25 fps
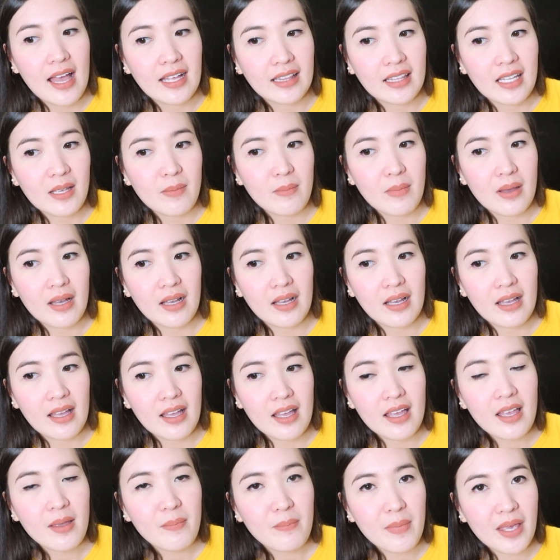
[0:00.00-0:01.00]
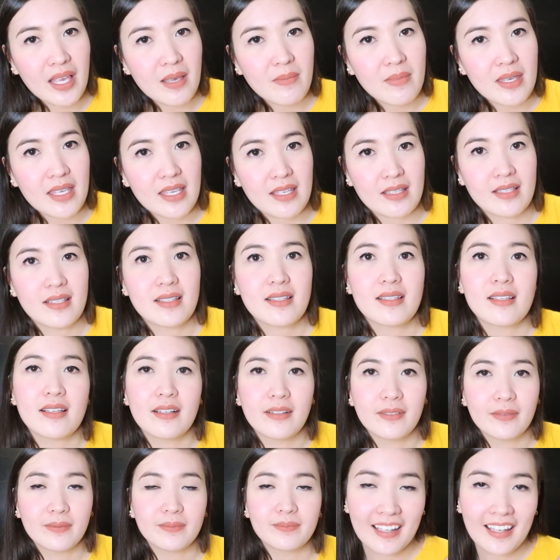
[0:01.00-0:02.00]
ating mga babies.
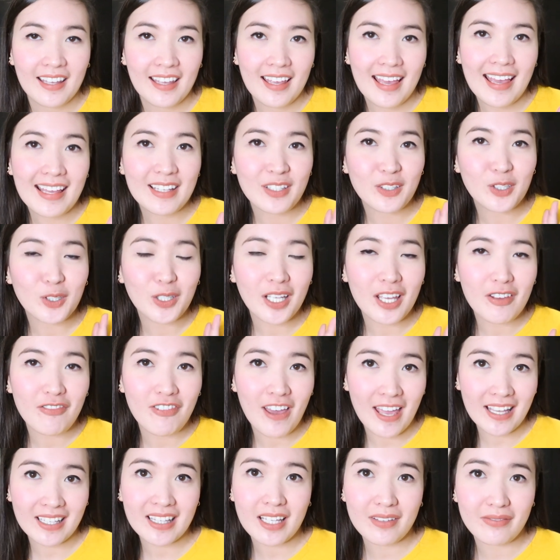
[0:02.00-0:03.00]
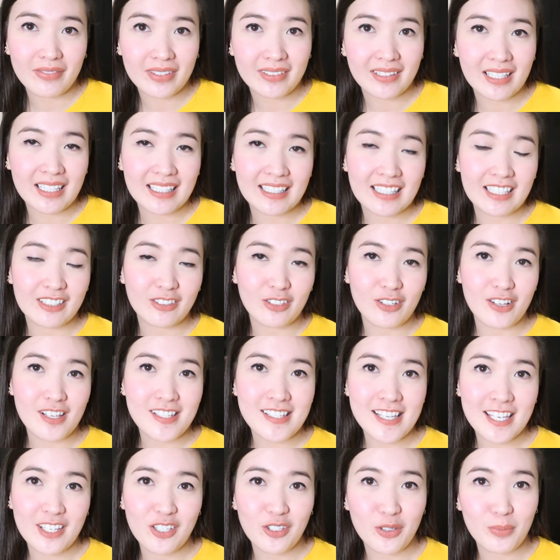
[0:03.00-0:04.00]
And kung effective din ito
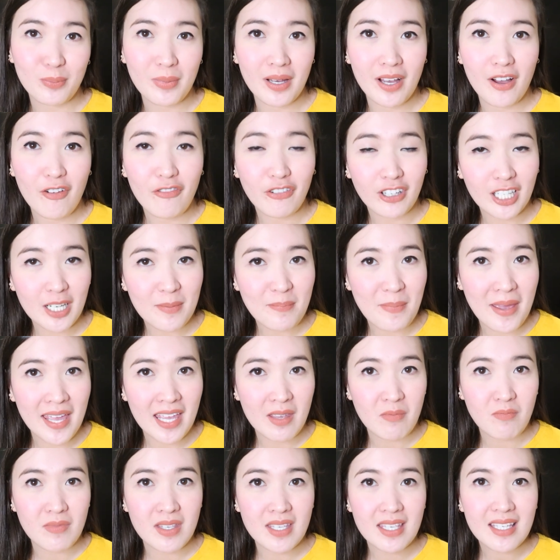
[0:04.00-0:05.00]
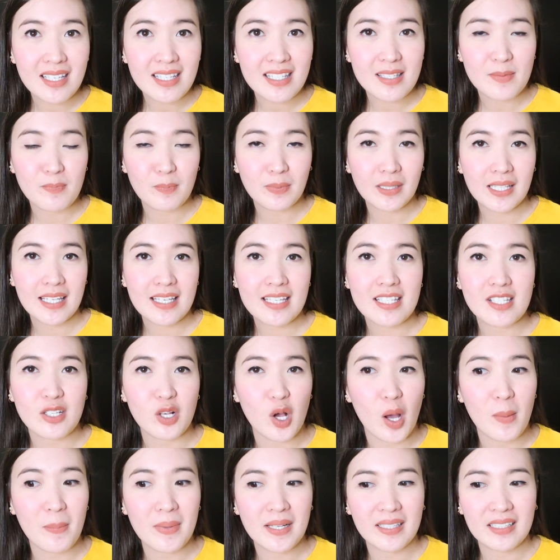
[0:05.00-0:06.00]
sa inyong mga fur babies, please
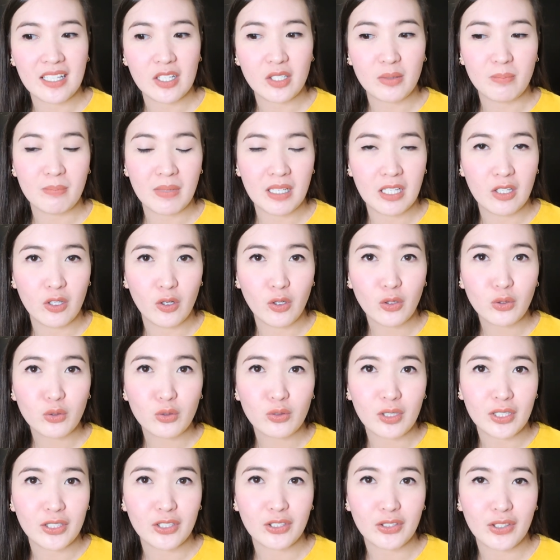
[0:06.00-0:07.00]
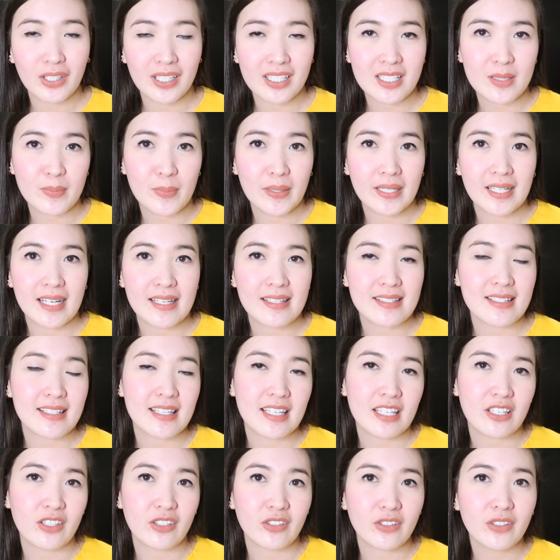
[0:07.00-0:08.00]
comment down below kung ano yung experience
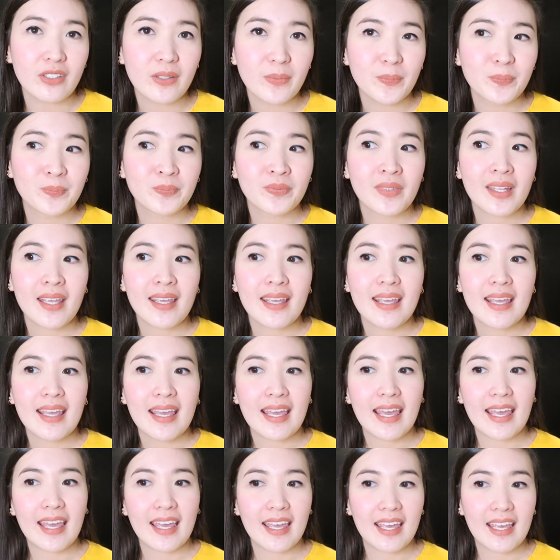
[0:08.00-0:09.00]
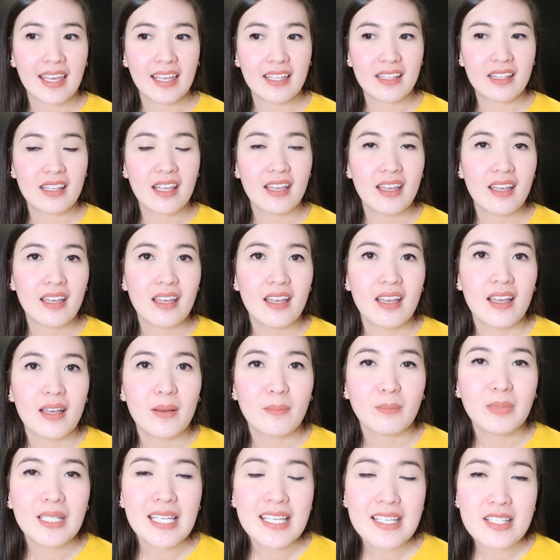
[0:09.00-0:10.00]
niyo. And
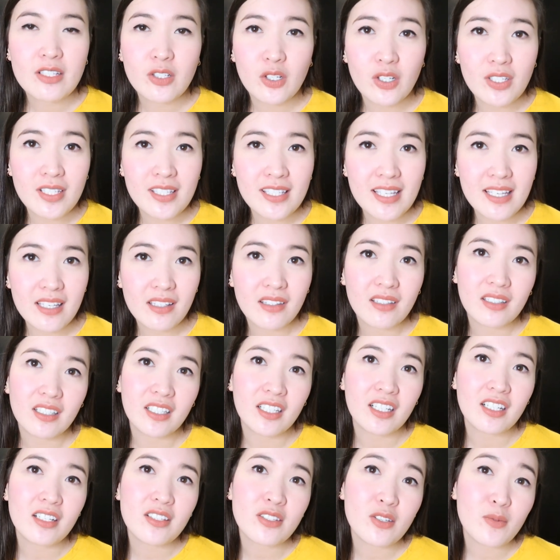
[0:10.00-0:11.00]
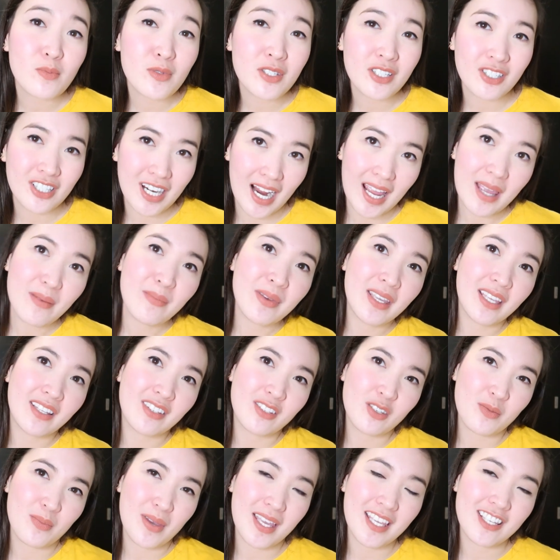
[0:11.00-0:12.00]
Please consider subscribing
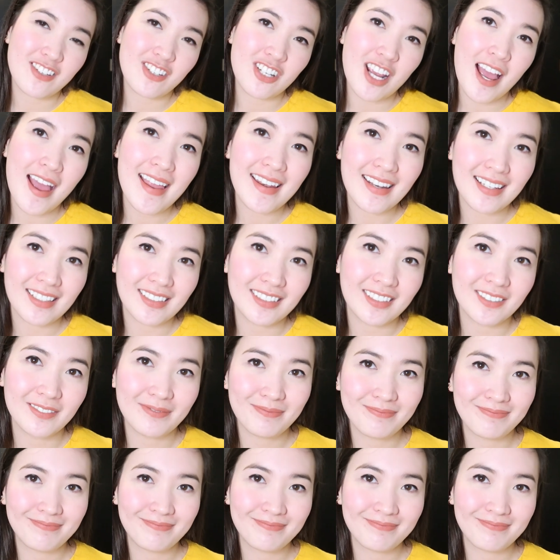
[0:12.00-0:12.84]
to my channel.